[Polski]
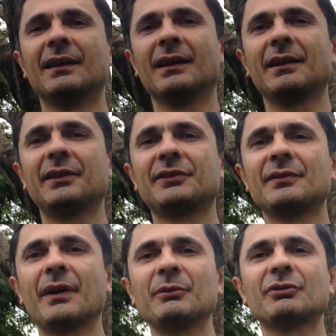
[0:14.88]
Ale jeszcze
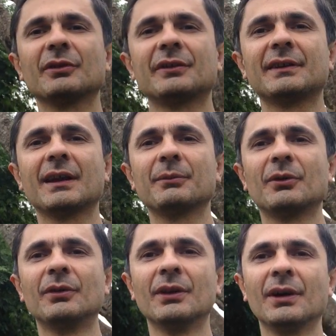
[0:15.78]
dwa miesiące
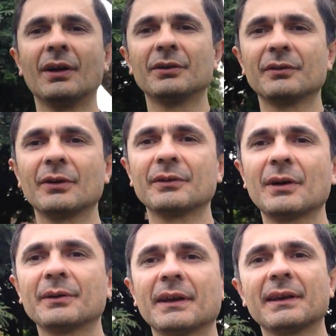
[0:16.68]
temu ono
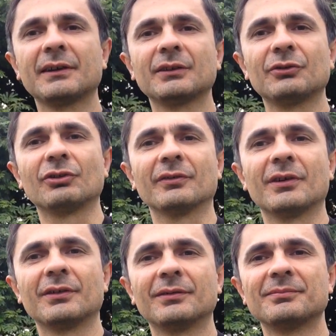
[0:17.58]
wyglądało tak jak to
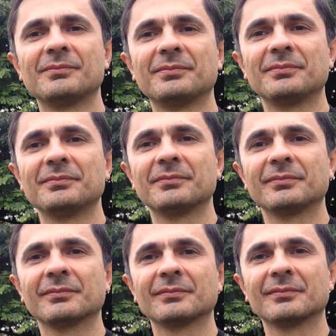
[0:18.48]
drzewo.
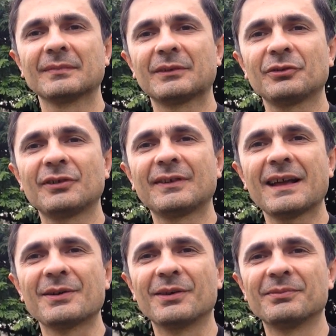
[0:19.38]
Co się
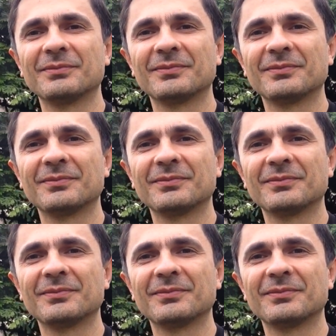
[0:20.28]
stało?